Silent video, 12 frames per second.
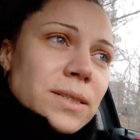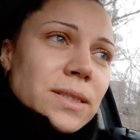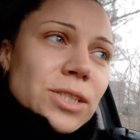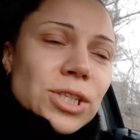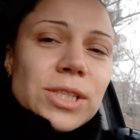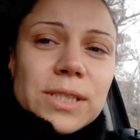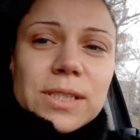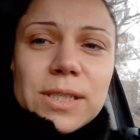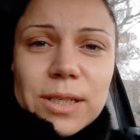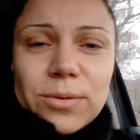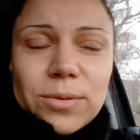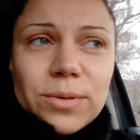Через
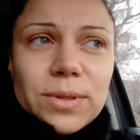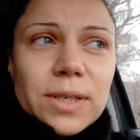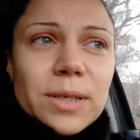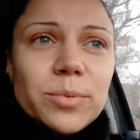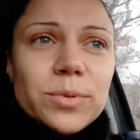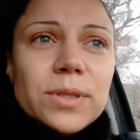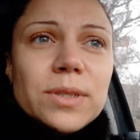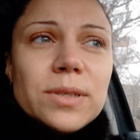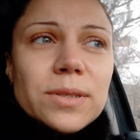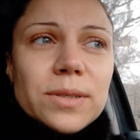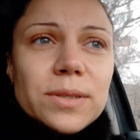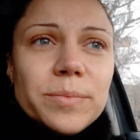неделю надо будет
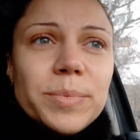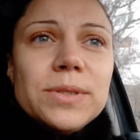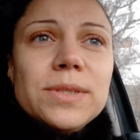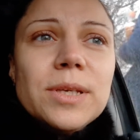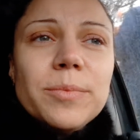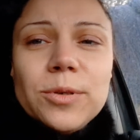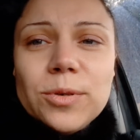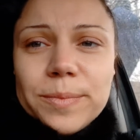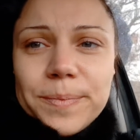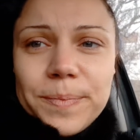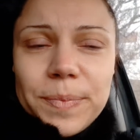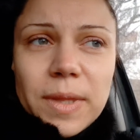э, прийти на
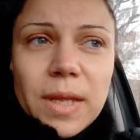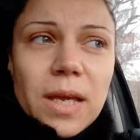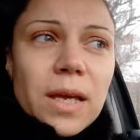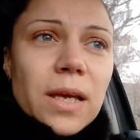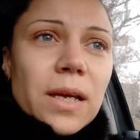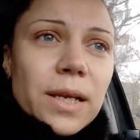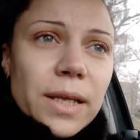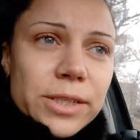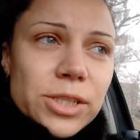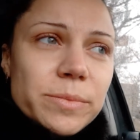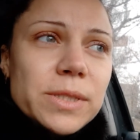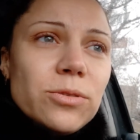прием
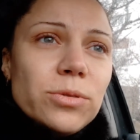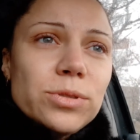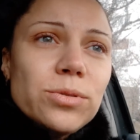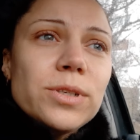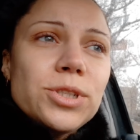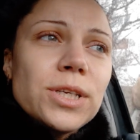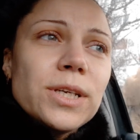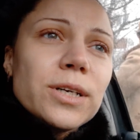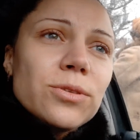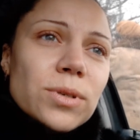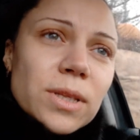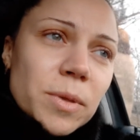лечимся, то есть то лечение,
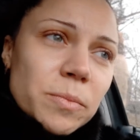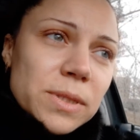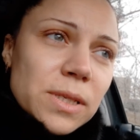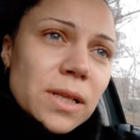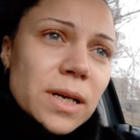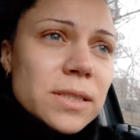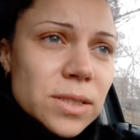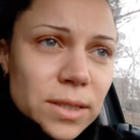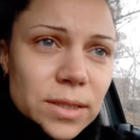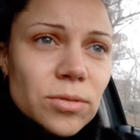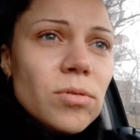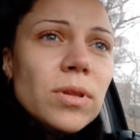которое нам написала
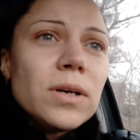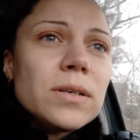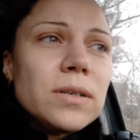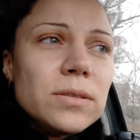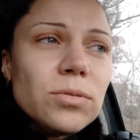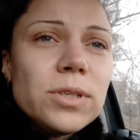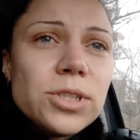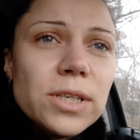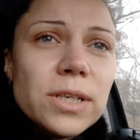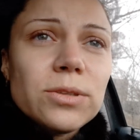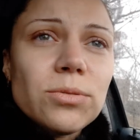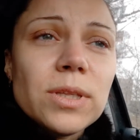гастроэнтеролог, э, то
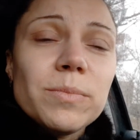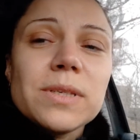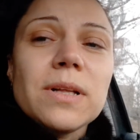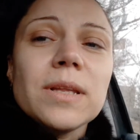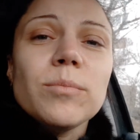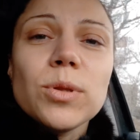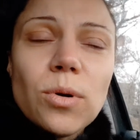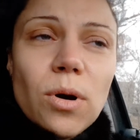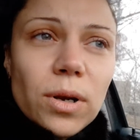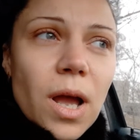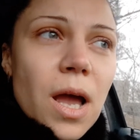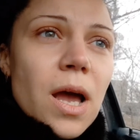лечение, которое написал нам
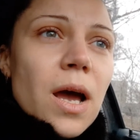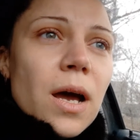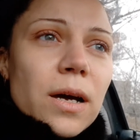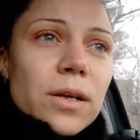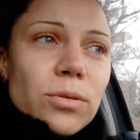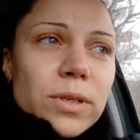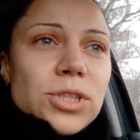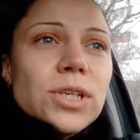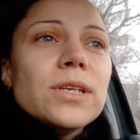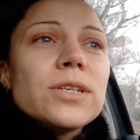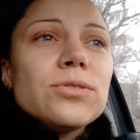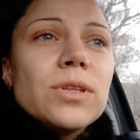лор, а, то
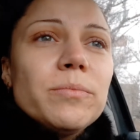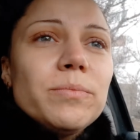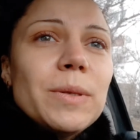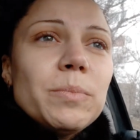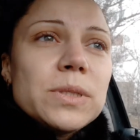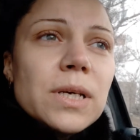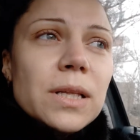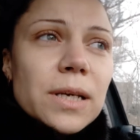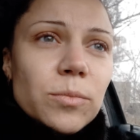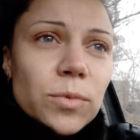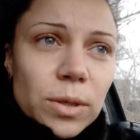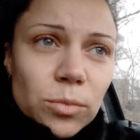лечение, что нам
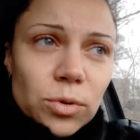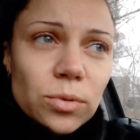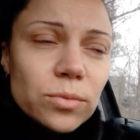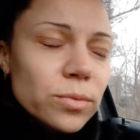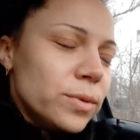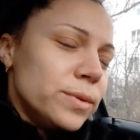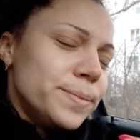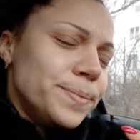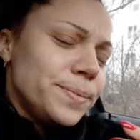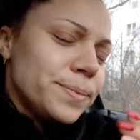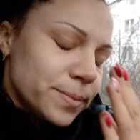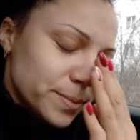написала иммуно...
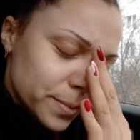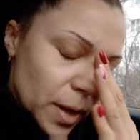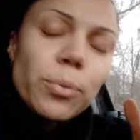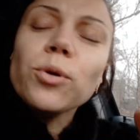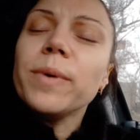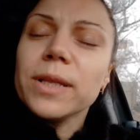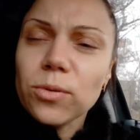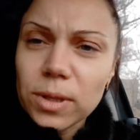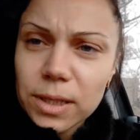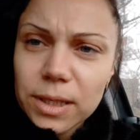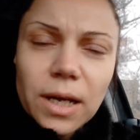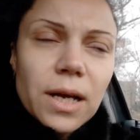Эм,
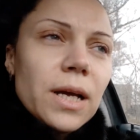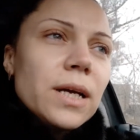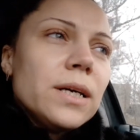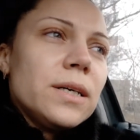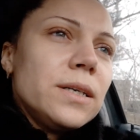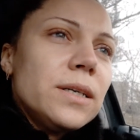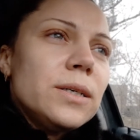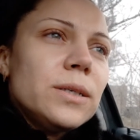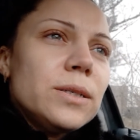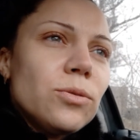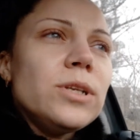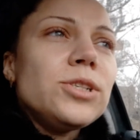пульмонолог,
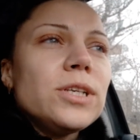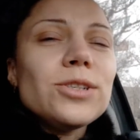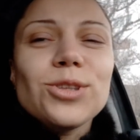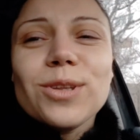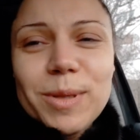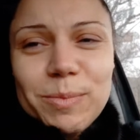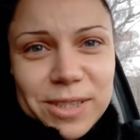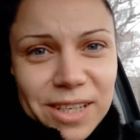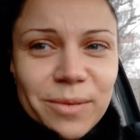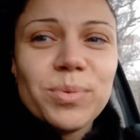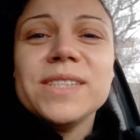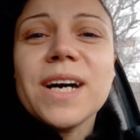э, то лечение, что нам
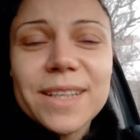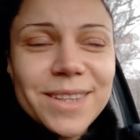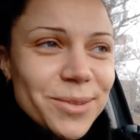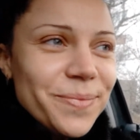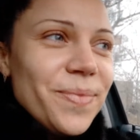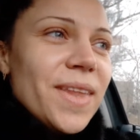написала педиатр.